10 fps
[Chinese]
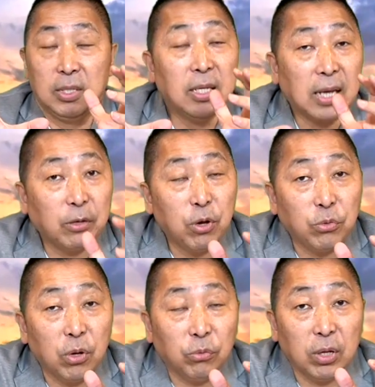监察
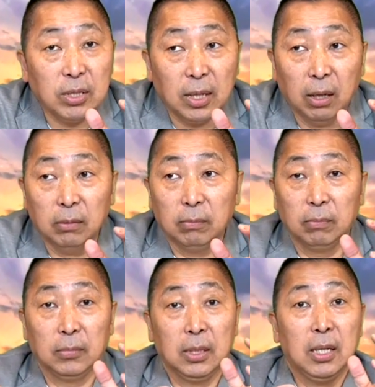院院院长，
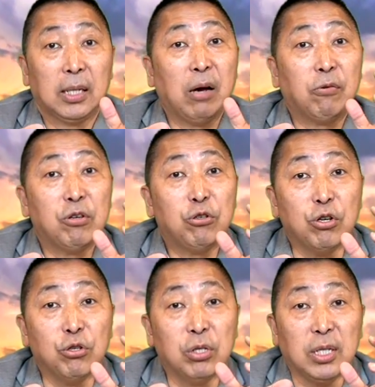台湾的
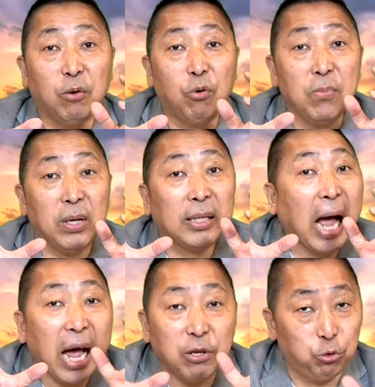政治也未免
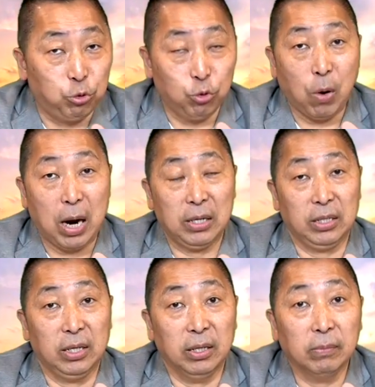太菊花了
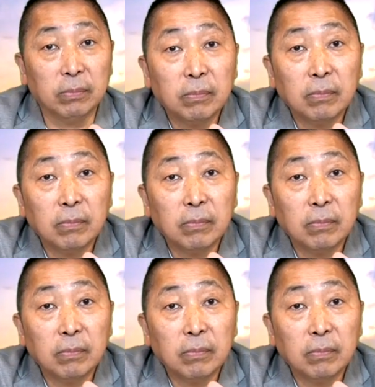一点。